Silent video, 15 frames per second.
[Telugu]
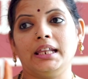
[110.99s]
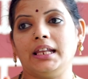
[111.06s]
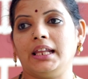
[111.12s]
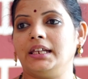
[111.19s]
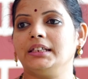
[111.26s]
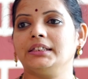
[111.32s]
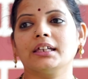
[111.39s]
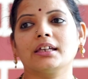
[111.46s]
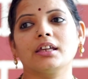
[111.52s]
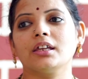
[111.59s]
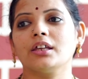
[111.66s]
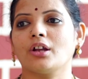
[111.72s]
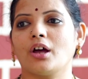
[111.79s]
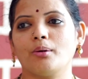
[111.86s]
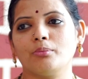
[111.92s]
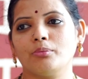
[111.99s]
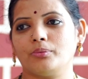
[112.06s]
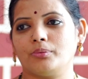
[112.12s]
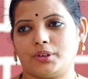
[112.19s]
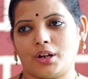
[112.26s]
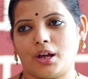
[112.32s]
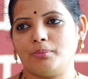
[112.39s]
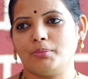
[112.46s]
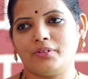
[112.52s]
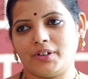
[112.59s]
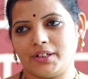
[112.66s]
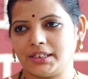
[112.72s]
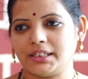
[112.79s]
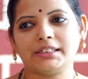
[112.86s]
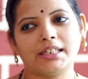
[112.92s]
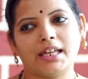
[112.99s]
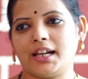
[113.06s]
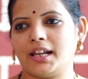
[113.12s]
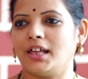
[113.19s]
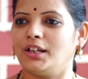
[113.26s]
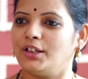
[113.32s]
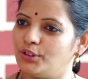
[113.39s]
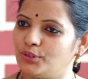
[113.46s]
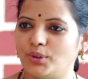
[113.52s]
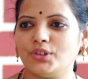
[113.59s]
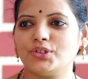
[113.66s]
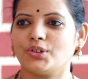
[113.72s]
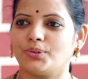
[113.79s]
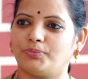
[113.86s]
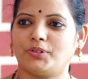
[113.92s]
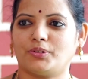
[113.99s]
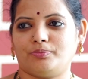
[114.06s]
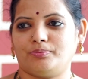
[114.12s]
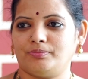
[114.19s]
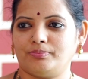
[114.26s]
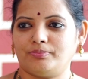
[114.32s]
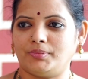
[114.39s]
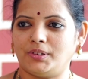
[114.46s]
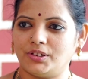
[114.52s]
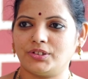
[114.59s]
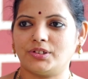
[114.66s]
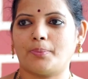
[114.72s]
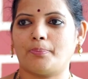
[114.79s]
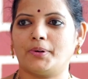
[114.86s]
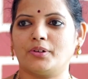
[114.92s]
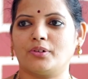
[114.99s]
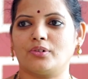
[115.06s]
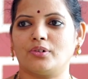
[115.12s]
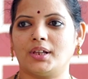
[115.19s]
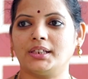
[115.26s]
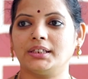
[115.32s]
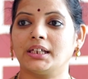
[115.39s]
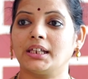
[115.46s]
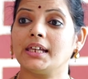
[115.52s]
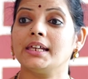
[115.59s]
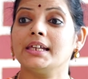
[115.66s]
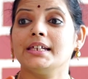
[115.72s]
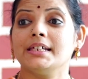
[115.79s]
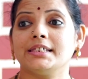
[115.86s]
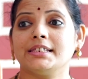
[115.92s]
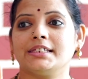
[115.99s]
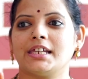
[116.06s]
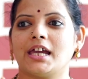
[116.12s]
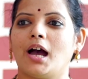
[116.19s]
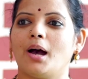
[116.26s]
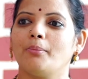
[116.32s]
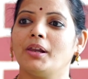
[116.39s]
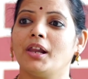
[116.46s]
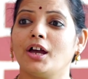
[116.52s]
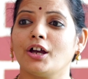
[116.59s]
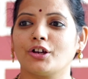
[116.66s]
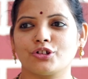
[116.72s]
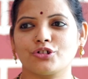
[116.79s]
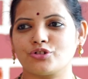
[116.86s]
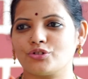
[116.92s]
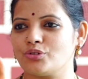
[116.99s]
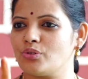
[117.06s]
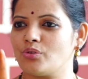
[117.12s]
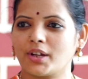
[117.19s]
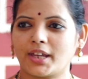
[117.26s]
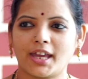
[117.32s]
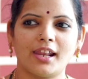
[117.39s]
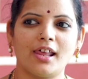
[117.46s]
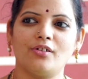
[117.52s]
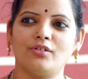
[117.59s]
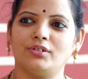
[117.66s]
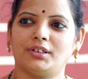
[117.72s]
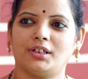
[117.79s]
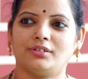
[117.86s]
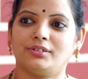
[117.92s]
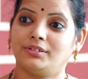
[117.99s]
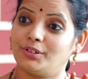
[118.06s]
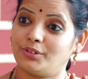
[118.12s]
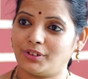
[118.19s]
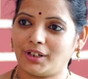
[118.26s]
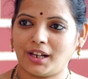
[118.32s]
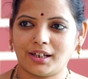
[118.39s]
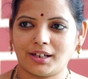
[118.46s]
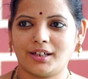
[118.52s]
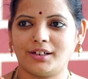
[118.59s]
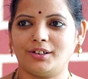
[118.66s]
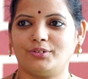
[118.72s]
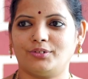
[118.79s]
లలితకి రాము రాముల వారికి తేడా లేదు అని చెప్తాం మనం చెప్పడం కూడా అందుకనే శ్యామల కృష్ణుడు ఒకేలా ఉంటారు ఇద్దరు నల్లగానే